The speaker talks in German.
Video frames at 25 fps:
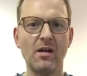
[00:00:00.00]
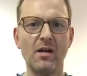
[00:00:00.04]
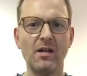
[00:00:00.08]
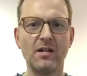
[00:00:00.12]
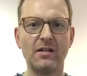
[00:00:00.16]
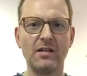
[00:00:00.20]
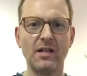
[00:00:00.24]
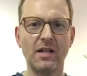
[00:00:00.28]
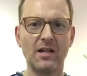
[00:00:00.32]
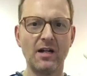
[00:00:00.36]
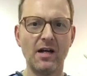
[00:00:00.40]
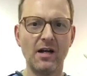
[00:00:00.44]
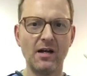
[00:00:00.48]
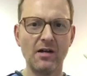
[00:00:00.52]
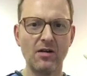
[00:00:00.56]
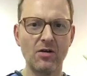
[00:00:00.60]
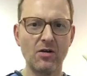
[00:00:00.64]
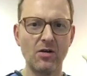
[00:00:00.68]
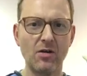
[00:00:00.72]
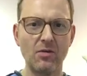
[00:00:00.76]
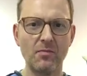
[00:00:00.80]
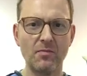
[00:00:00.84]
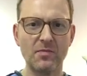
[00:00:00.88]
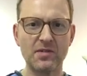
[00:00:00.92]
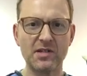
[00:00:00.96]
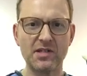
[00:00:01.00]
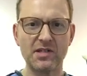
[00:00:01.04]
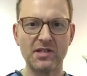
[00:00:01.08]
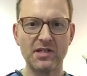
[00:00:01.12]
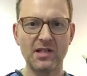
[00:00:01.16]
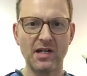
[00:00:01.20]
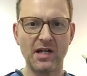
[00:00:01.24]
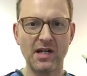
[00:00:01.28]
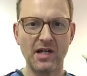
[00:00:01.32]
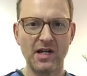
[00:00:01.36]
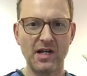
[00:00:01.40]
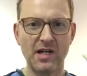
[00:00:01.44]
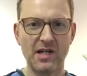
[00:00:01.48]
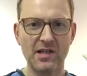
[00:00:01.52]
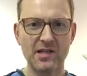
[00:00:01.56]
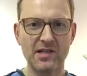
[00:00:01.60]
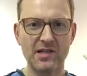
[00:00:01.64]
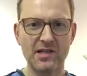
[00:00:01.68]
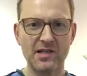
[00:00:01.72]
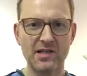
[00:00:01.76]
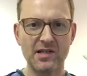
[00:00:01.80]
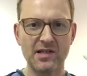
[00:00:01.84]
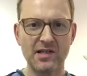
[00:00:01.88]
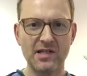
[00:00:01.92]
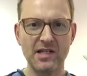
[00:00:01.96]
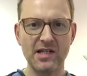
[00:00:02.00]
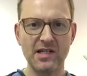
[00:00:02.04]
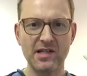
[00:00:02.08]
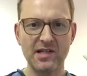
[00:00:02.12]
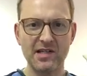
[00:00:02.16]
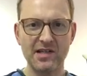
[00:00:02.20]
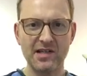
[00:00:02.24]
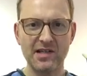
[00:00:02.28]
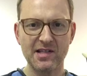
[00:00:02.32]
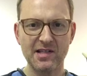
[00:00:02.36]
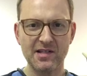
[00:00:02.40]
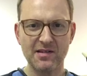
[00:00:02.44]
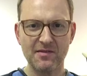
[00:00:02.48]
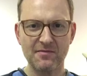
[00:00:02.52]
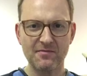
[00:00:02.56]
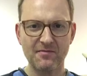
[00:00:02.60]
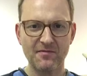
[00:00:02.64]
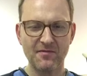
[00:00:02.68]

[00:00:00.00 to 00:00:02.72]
Danach kommt das Dis,